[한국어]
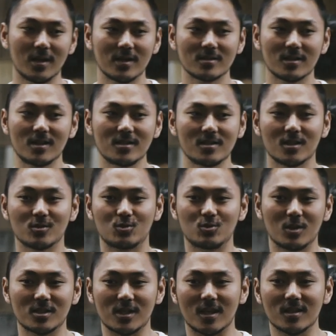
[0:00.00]
사이즈가
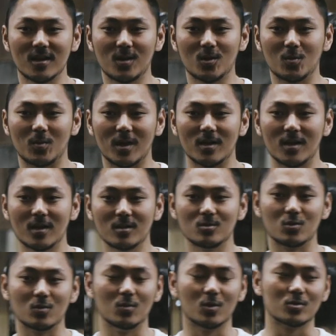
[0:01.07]
중요하지 않다라고 말을 하는
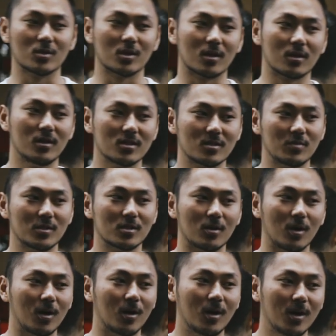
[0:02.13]
종목 중 하나 클래식
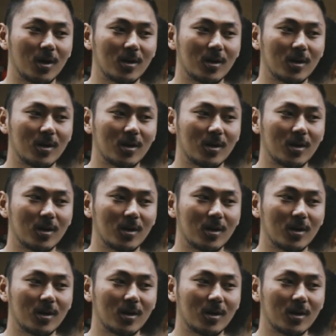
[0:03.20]
피지크예요.